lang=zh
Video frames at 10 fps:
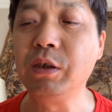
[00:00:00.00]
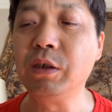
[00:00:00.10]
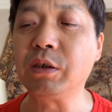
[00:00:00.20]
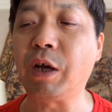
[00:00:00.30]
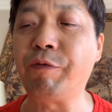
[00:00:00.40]

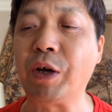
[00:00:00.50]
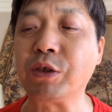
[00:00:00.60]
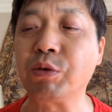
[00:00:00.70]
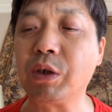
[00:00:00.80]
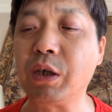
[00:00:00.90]
太繁
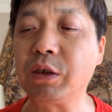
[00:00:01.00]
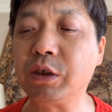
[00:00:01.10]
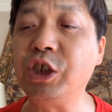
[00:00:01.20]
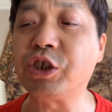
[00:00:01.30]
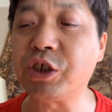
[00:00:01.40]
琐了。
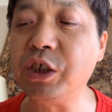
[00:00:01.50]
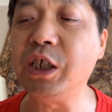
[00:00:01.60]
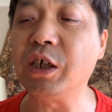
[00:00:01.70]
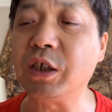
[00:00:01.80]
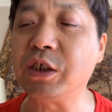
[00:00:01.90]
第十一
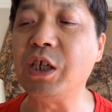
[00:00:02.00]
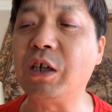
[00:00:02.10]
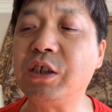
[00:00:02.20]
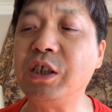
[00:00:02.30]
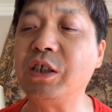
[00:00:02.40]
个，江
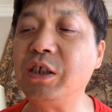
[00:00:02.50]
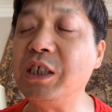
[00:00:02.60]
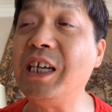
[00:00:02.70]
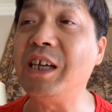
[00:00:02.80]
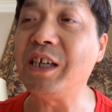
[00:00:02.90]
西的
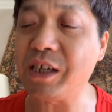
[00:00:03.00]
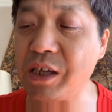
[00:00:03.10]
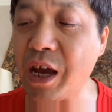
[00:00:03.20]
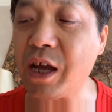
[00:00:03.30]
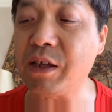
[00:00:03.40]
叶烈
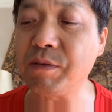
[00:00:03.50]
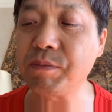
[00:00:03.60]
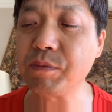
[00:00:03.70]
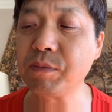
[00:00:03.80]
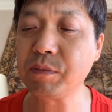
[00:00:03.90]
炎，
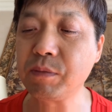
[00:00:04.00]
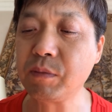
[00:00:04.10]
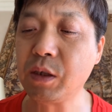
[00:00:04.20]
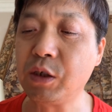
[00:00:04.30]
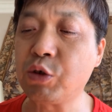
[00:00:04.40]

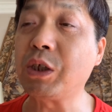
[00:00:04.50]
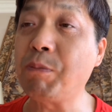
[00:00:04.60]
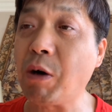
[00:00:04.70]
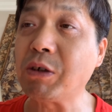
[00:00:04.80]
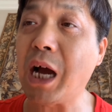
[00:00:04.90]
说他
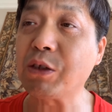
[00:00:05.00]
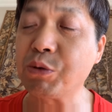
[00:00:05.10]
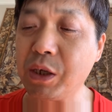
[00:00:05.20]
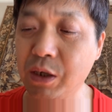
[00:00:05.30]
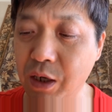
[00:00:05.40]
爆炸
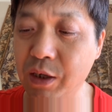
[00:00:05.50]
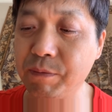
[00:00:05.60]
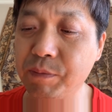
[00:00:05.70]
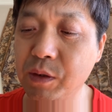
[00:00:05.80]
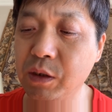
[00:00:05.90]
罪啊。
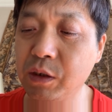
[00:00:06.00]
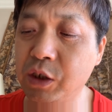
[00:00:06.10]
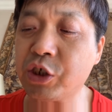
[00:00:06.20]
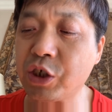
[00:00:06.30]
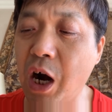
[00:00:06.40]
第
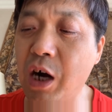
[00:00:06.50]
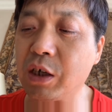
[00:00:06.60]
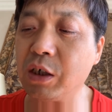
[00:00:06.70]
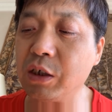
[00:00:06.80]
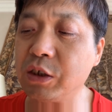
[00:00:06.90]
十二
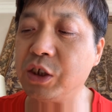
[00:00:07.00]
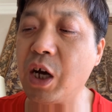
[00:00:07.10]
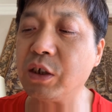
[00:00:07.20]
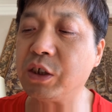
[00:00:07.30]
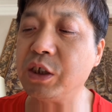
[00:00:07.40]
个，
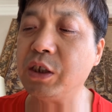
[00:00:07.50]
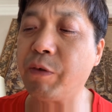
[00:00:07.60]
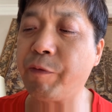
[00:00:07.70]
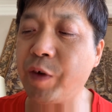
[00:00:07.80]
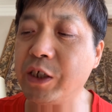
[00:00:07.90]
江西的
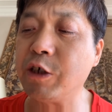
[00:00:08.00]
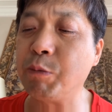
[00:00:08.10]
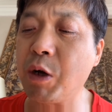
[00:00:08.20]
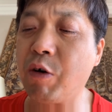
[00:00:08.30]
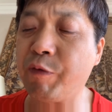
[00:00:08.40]
费志
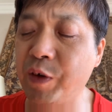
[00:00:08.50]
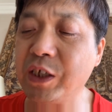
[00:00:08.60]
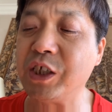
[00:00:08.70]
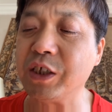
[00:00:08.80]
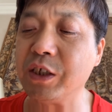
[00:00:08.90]
彪、费
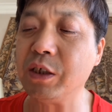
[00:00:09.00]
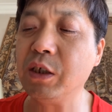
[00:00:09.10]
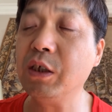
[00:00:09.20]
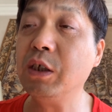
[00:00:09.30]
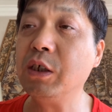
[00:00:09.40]
琴，
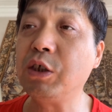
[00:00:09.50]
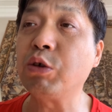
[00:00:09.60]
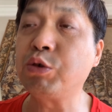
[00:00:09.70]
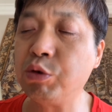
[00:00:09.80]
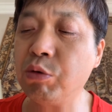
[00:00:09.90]
叫
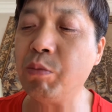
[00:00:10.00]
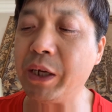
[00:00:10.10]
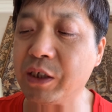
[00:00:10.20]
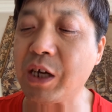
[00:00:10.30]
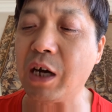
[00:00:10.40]
兄妹
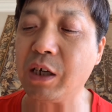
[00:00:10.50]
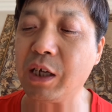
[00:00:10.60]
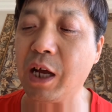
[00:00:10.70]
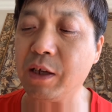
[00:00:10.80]
杀人案。